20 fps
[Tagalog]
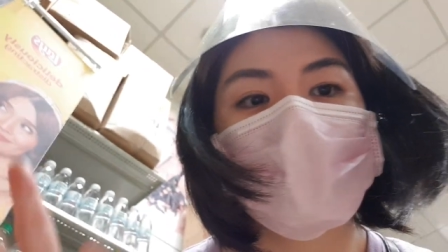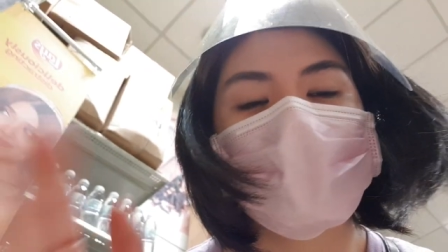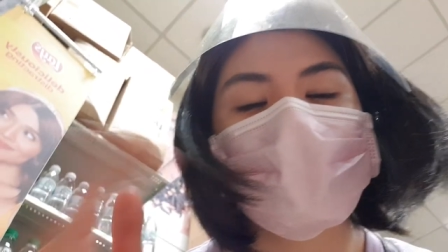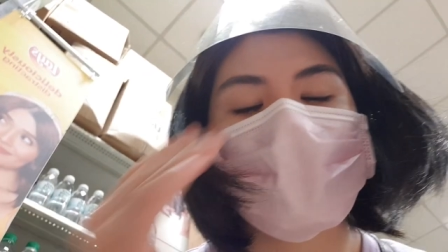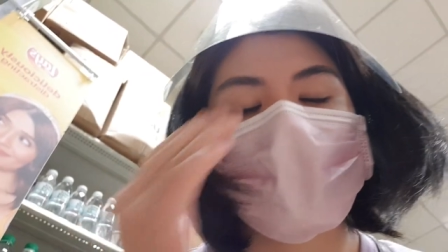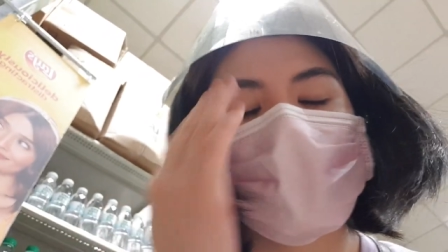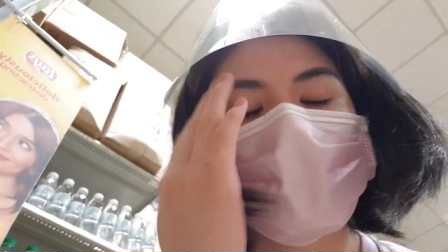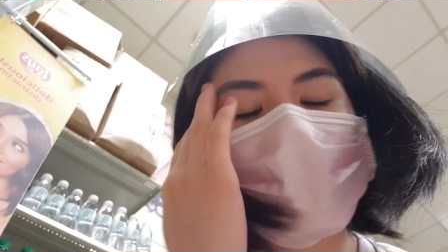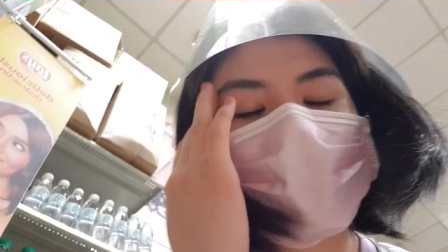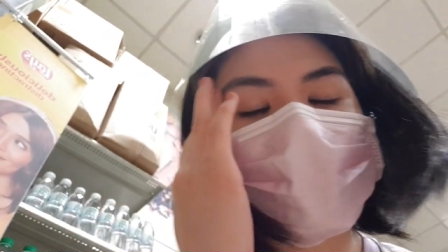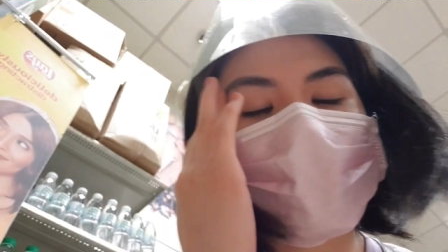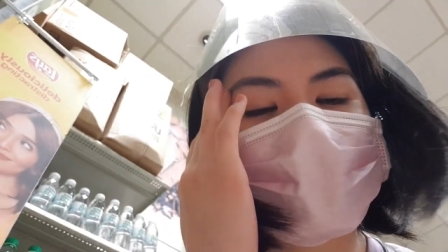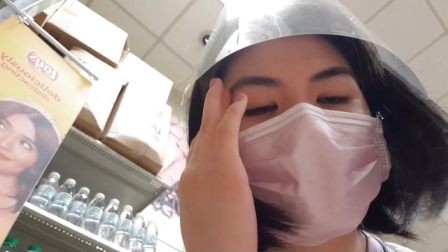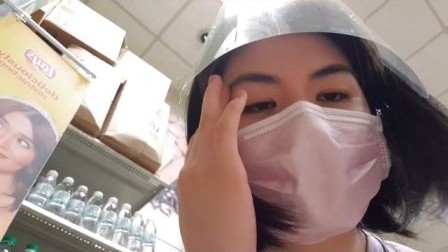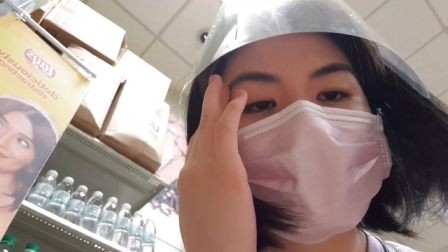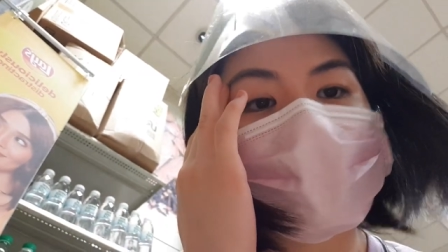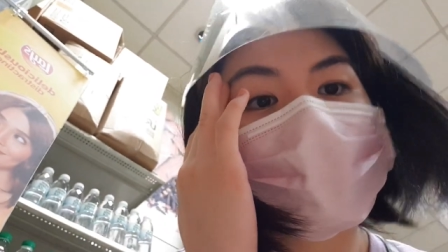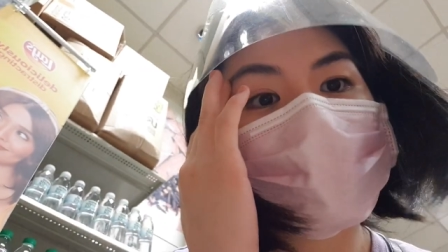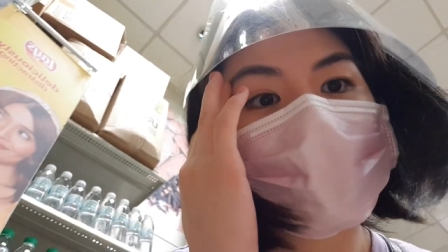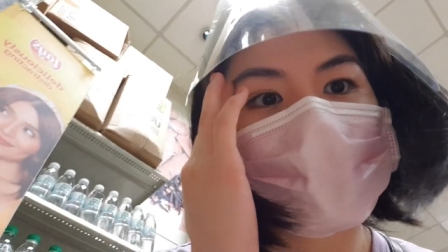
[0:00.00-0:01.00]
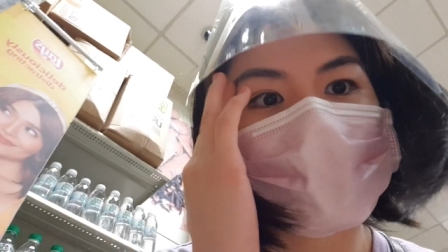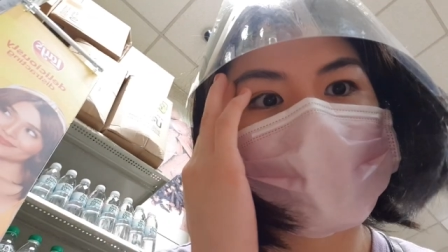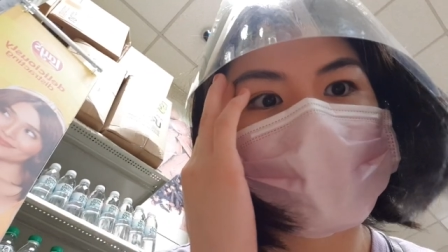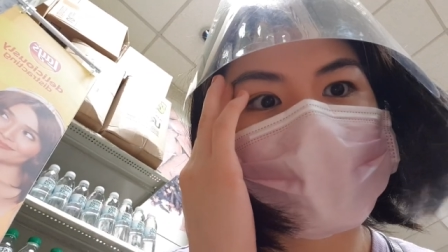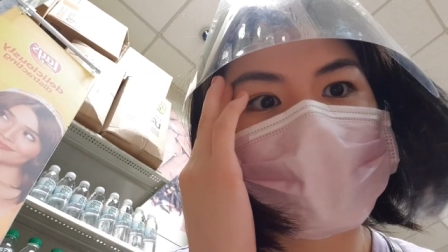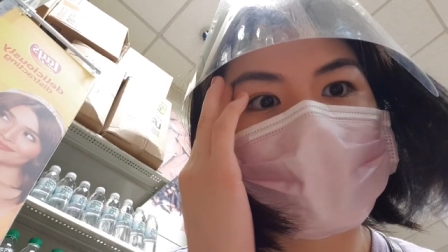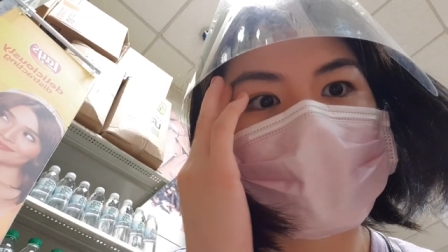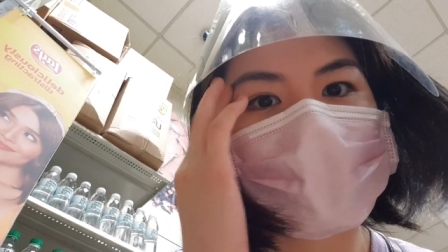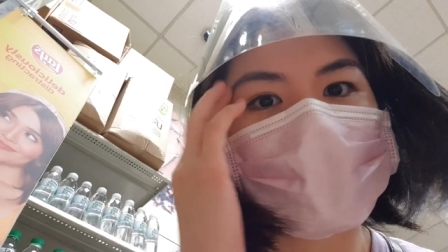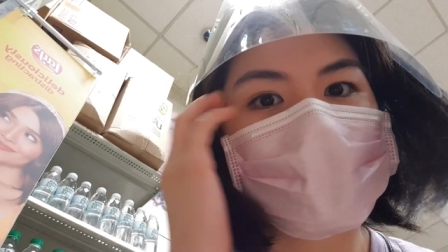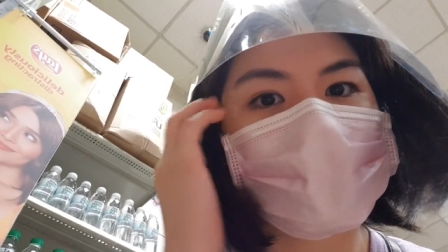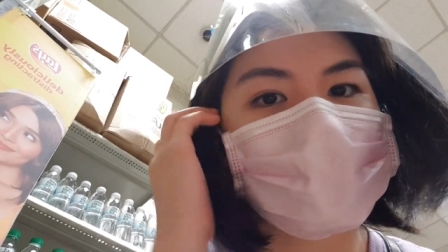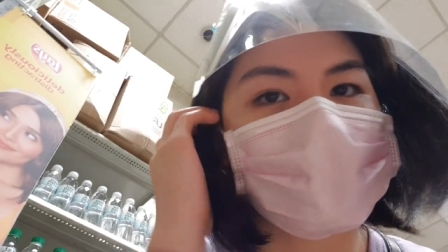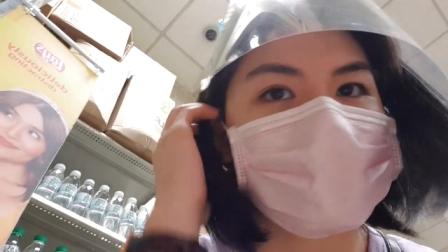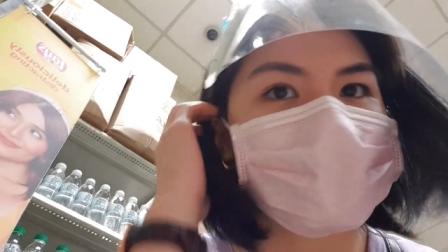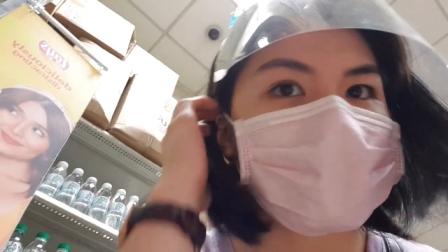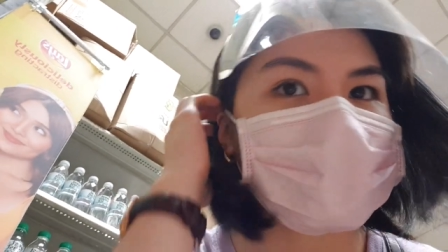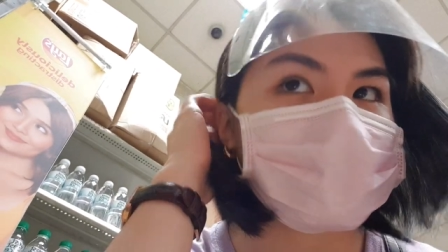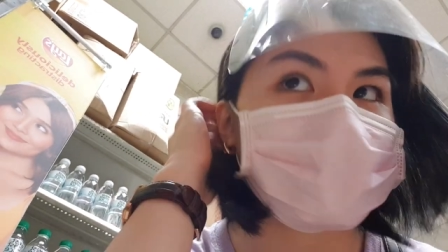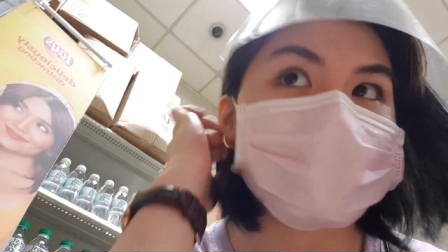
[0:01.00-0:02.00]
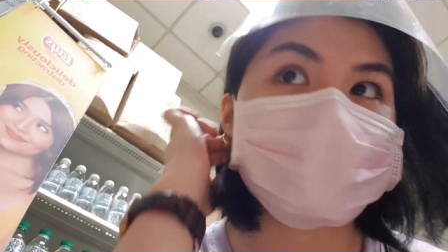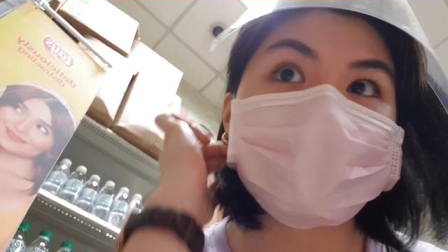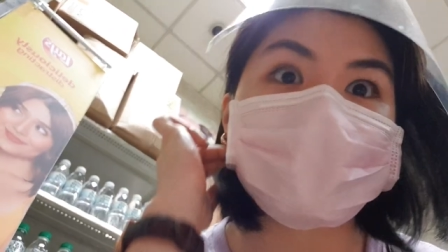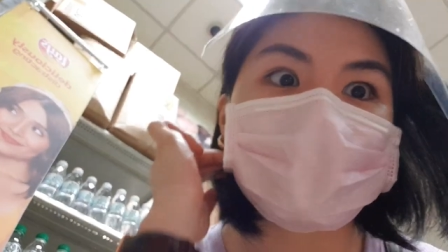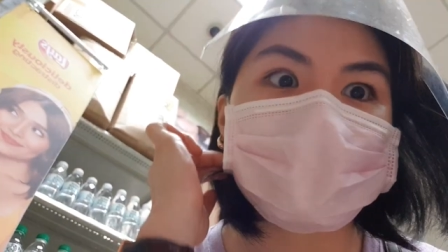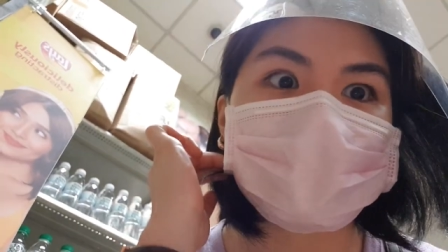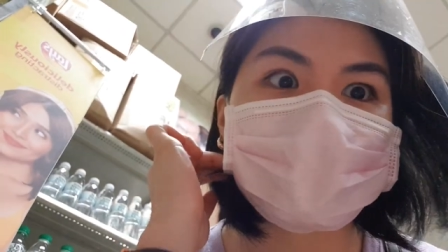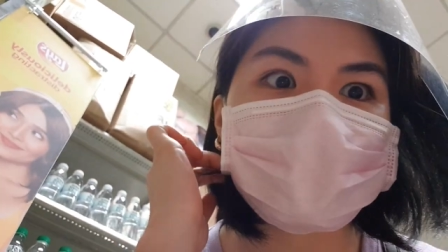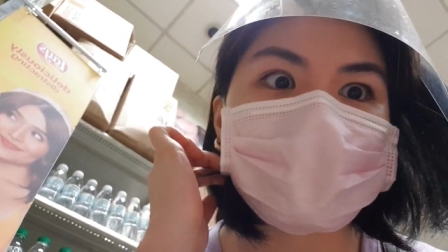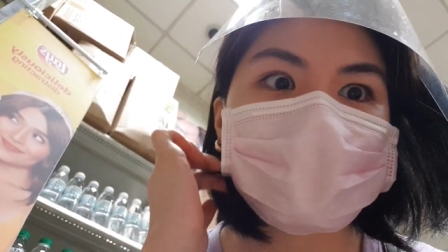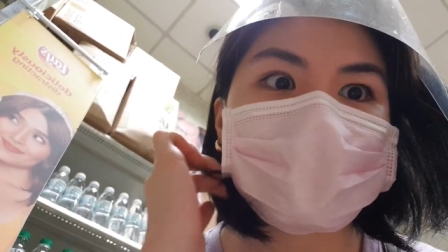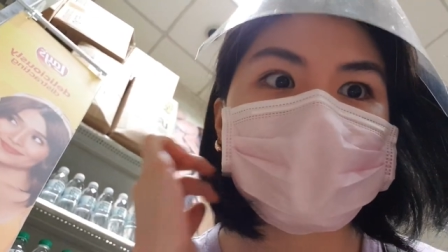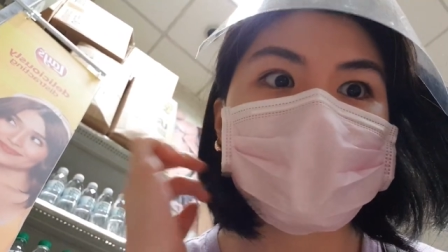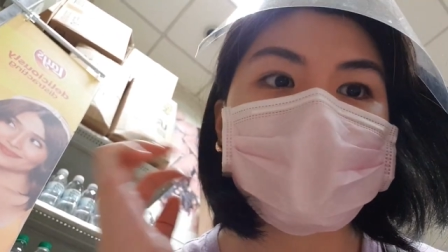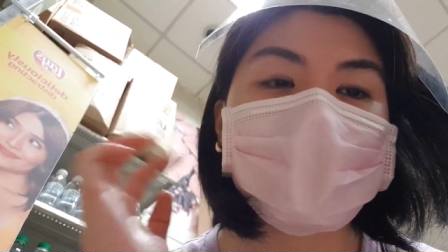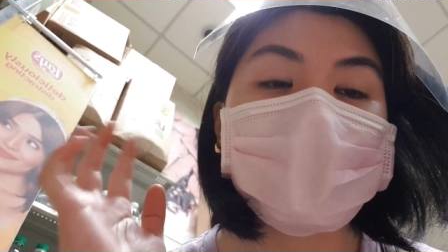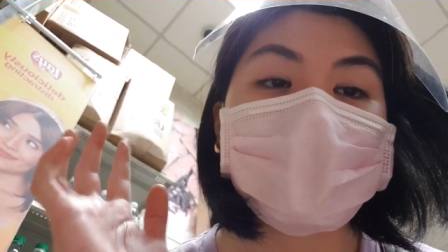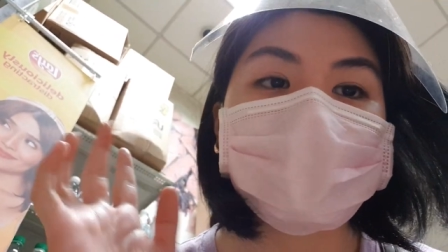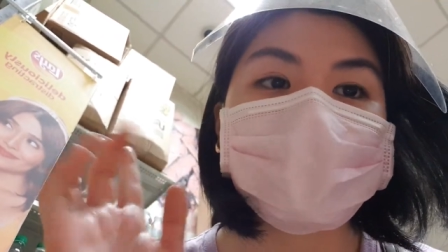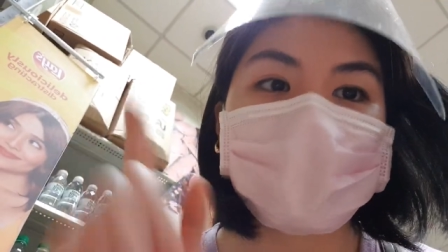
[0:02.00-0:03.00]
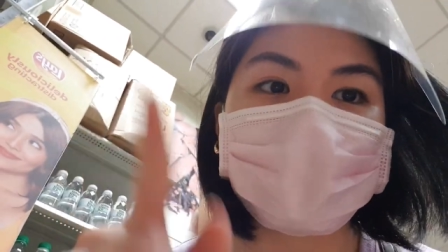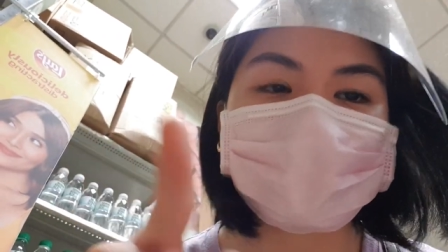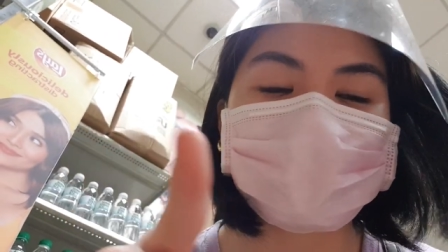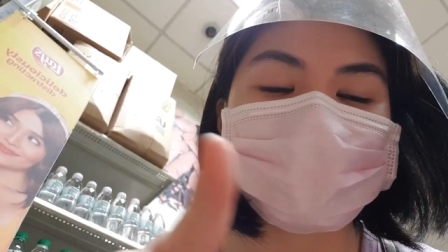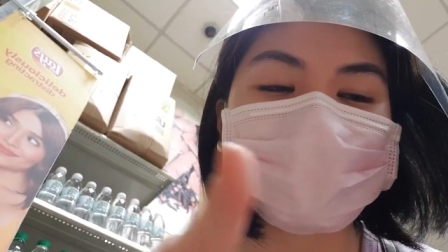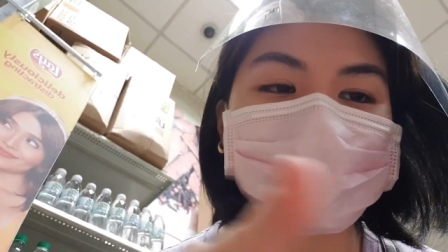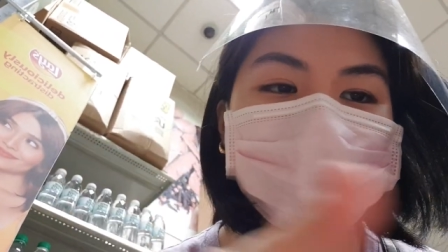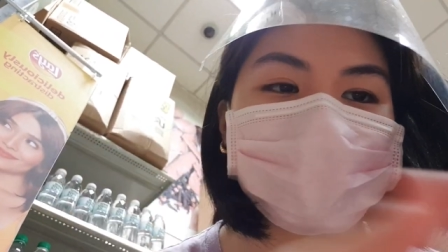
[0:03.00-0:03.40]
Isa yung honey butter and then isang yung cheese. Pakita